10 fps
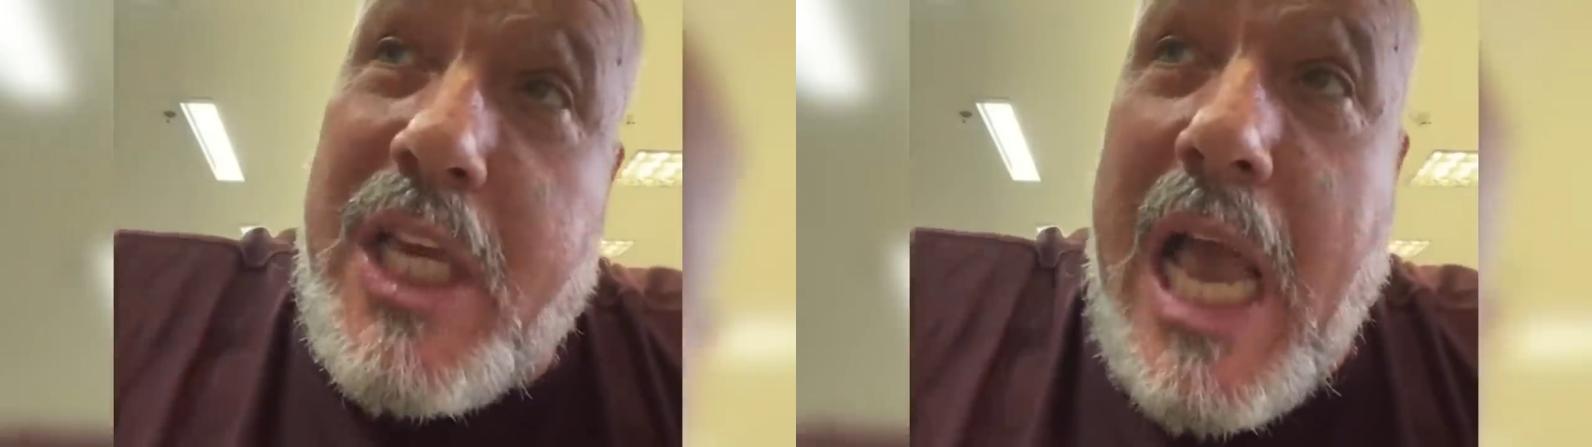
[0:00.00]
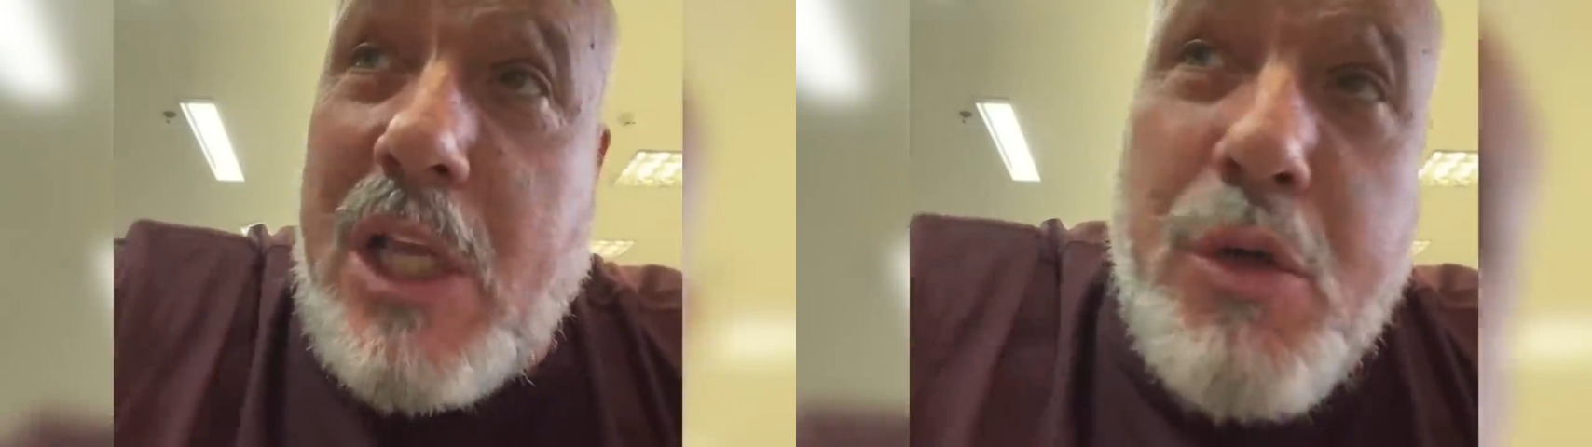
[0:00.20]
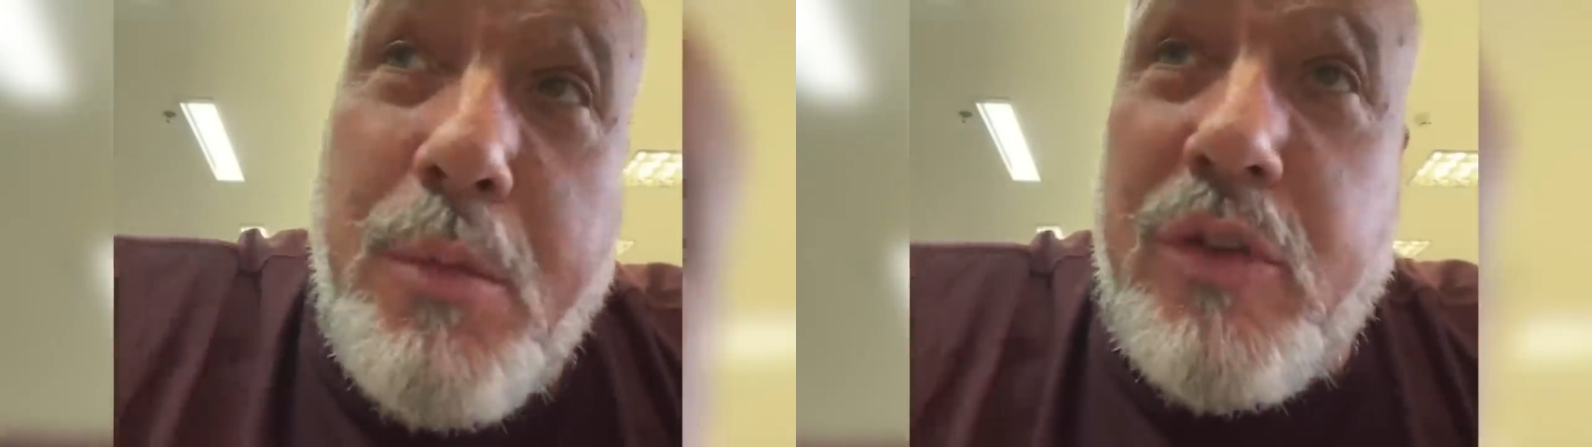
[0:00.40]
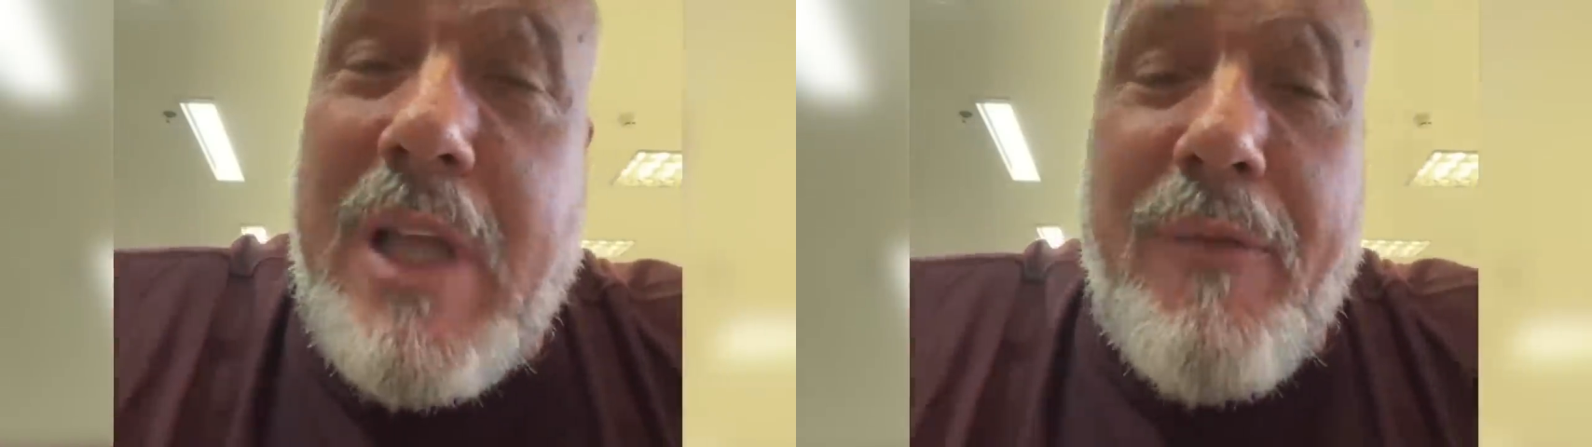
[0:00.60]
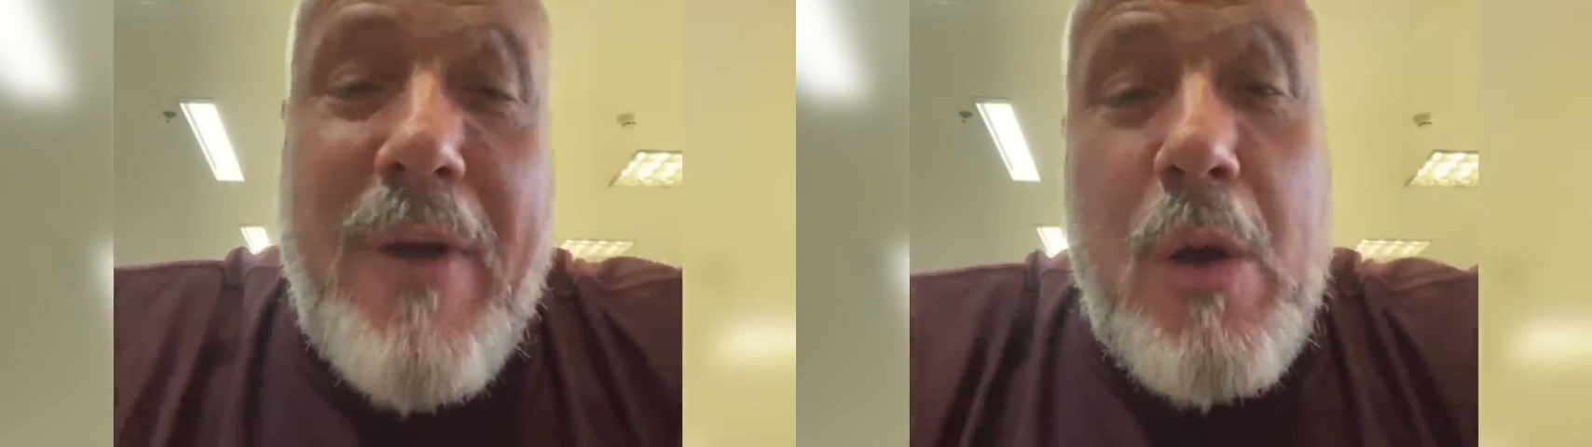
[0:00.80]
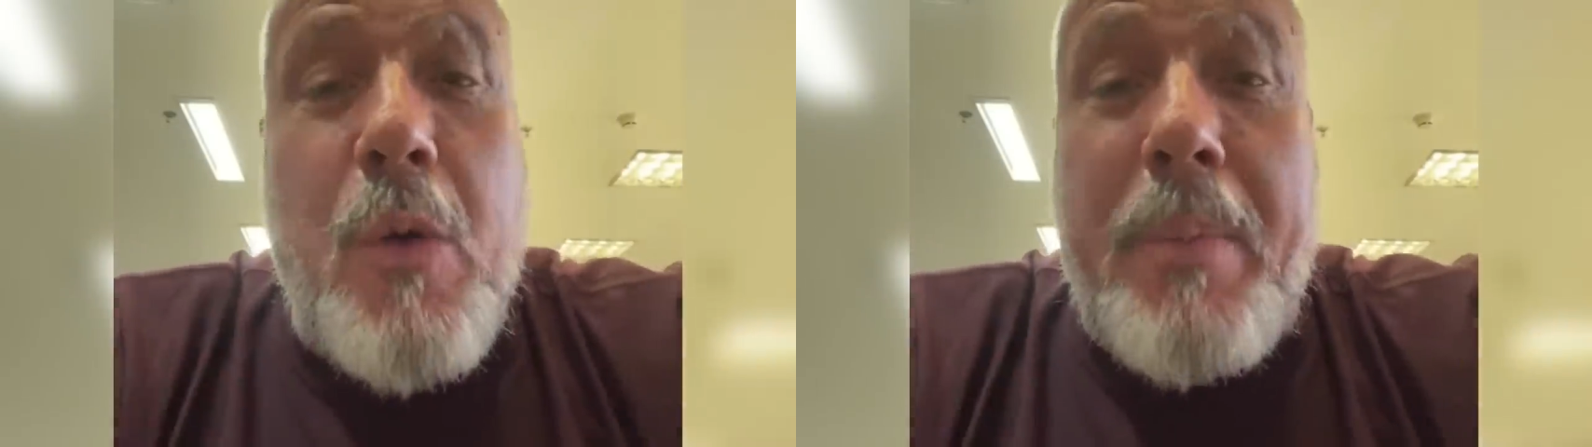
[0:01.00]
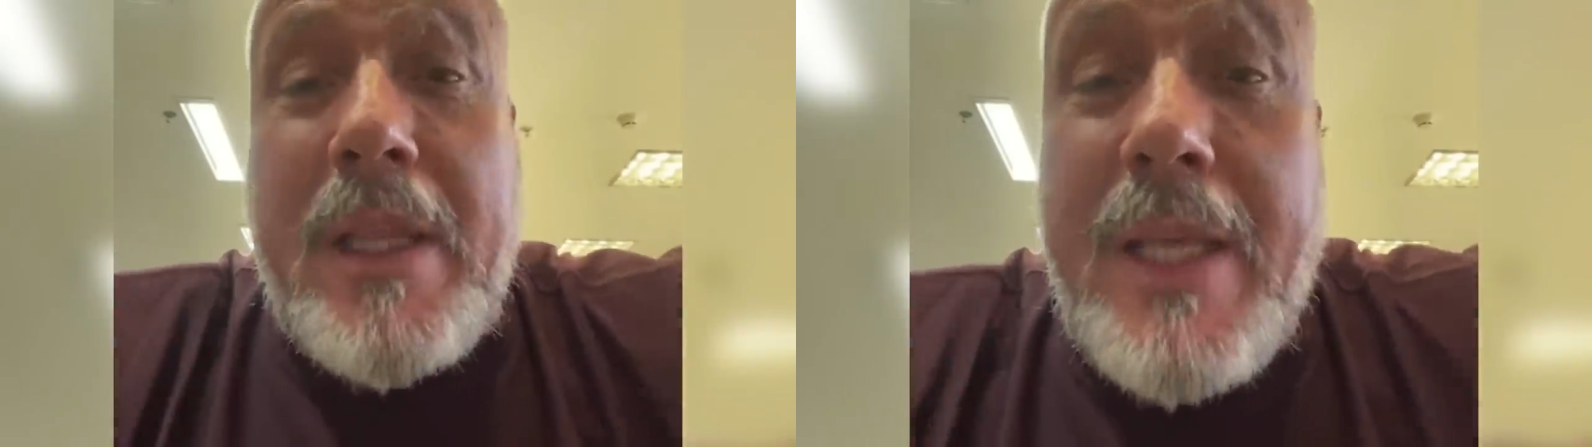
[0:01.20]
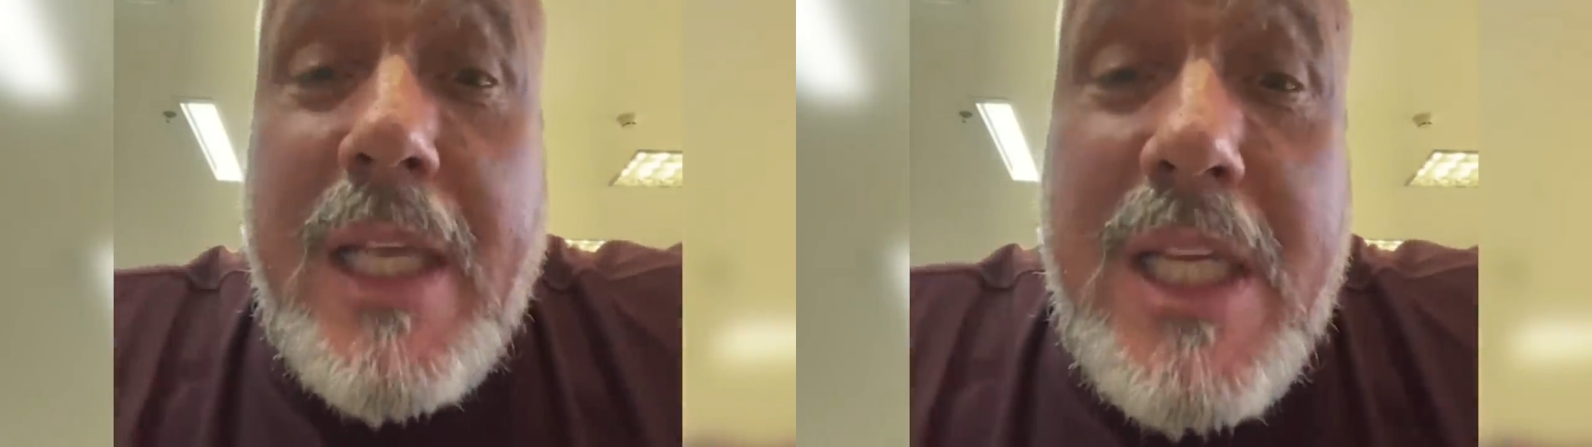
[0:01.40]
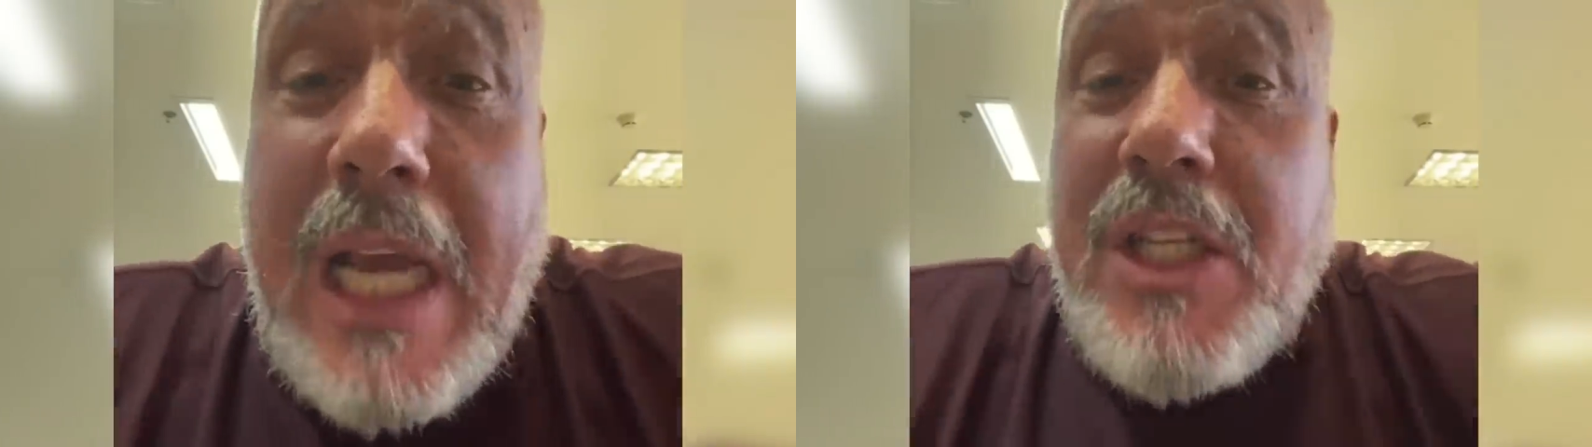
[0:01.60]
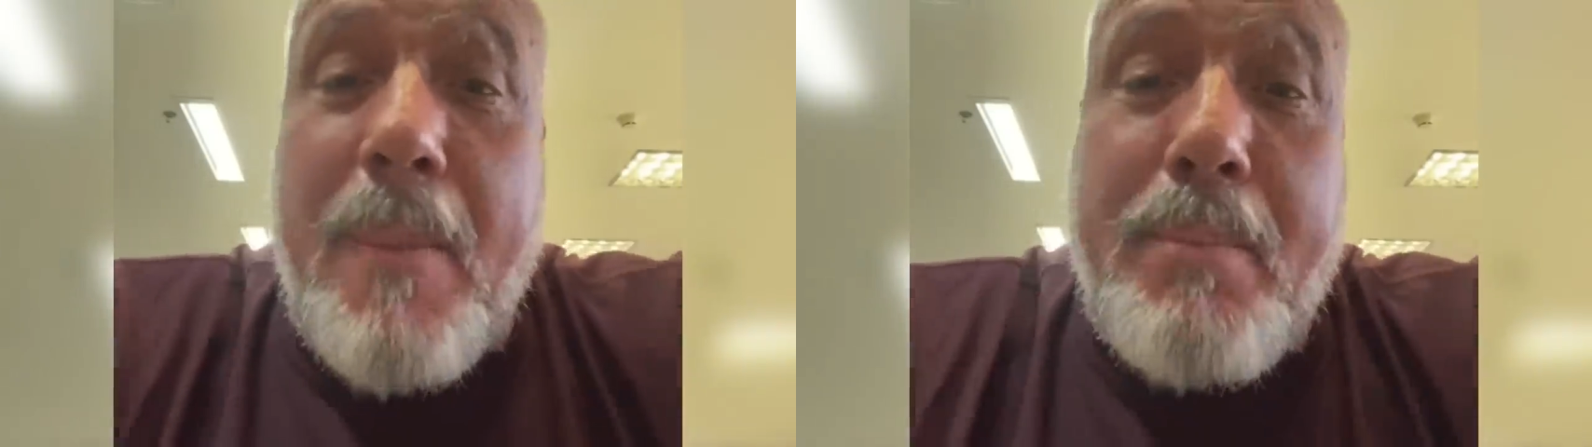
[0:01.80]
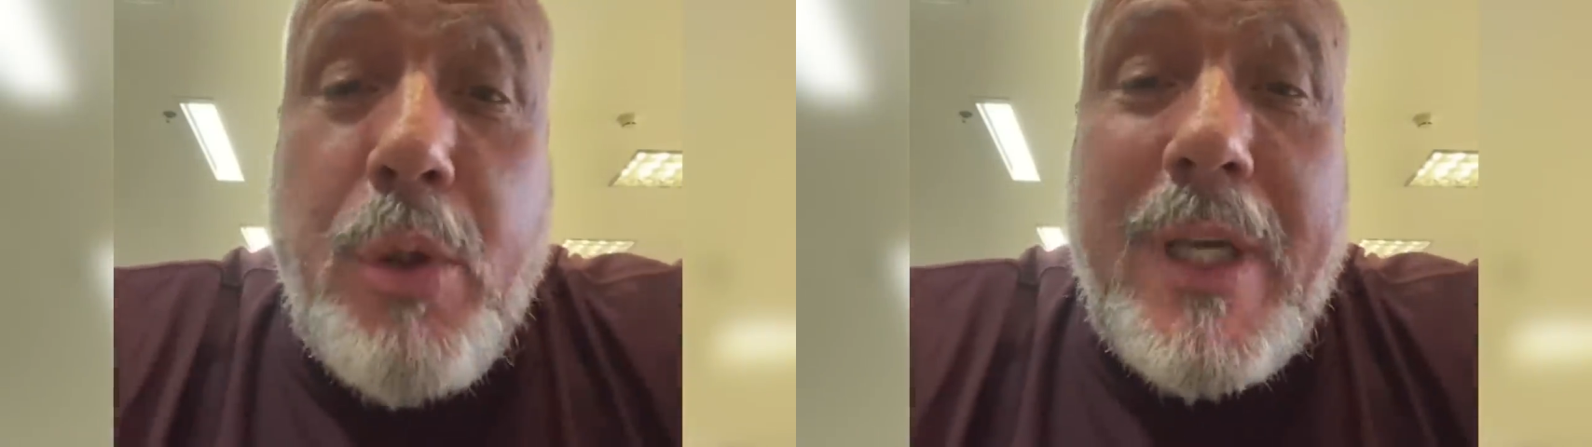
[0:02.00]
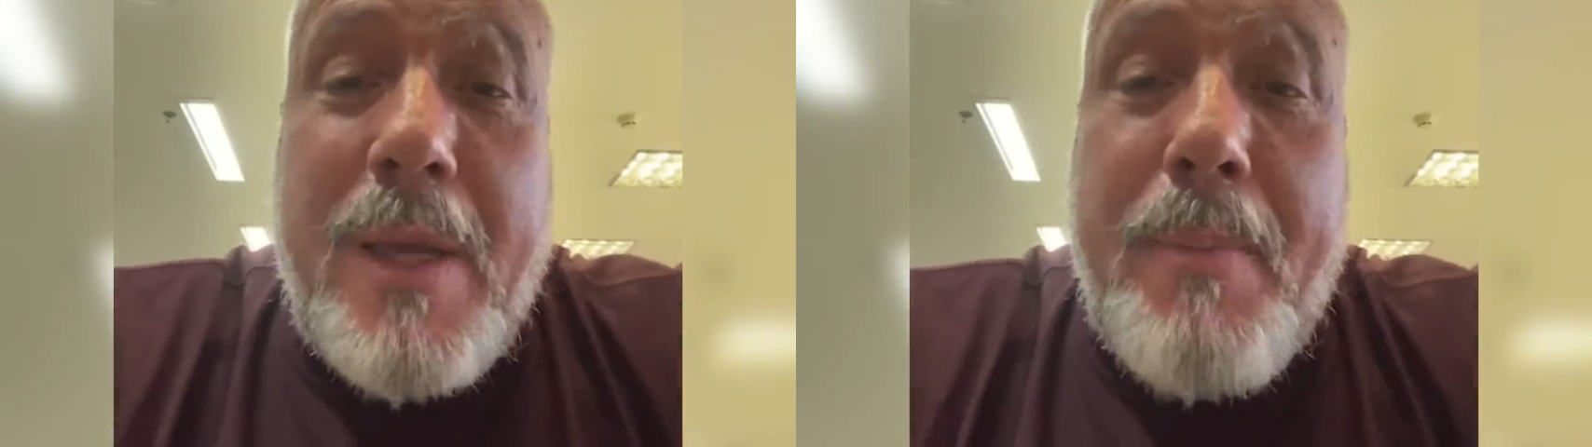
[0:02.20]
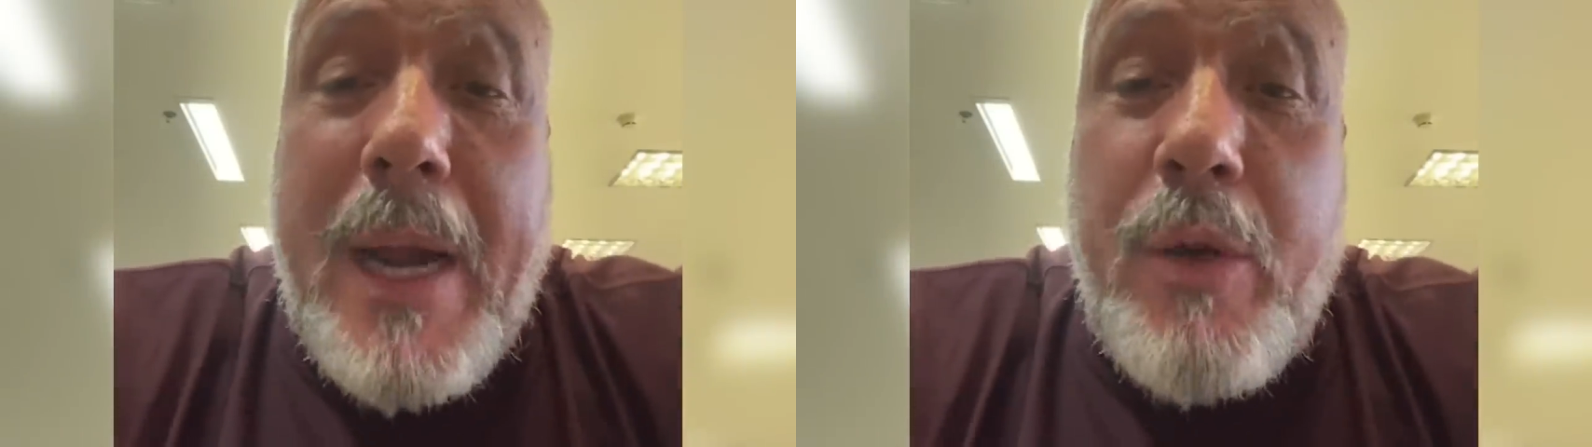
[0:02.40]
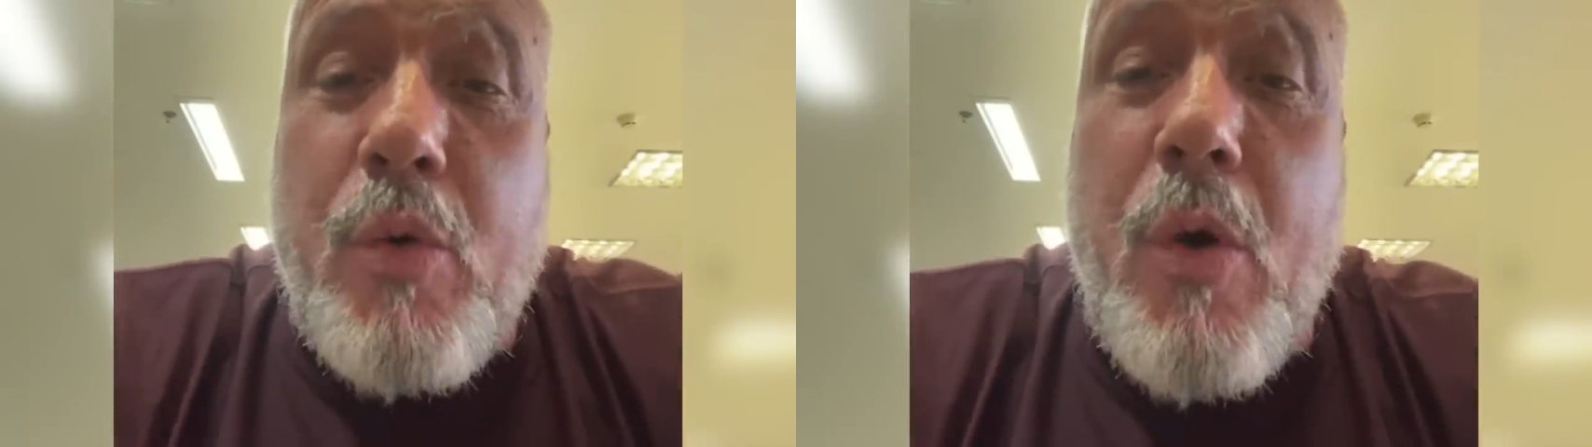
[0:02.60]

que acha o Mustafa competente, que acha a puta que pariu